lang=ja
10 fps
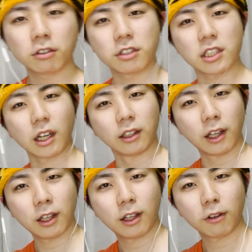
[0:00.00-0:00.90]
く時間ね。
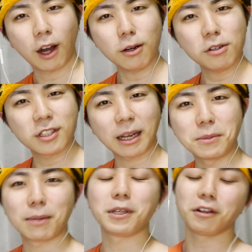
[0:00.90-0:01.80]
こう、歩く時間み
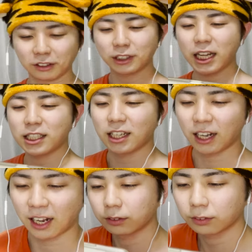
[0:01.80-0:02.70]
んな見よ。これ大事だか
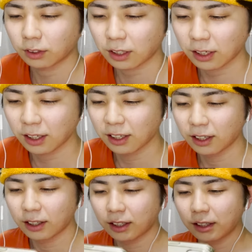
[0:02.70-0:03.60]
ら。
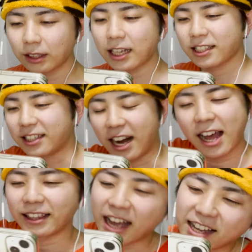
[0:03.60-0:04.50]
確か
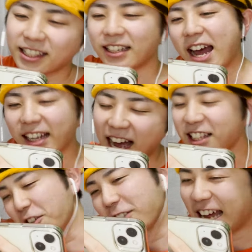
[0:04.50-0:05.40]
な、確かな、価
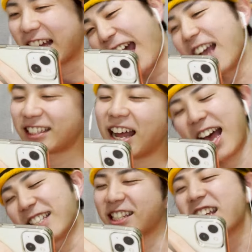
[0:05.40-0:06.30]
値を探した
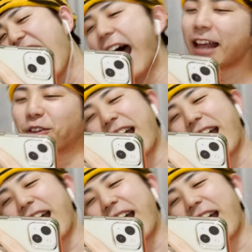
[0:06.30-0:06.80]
足跡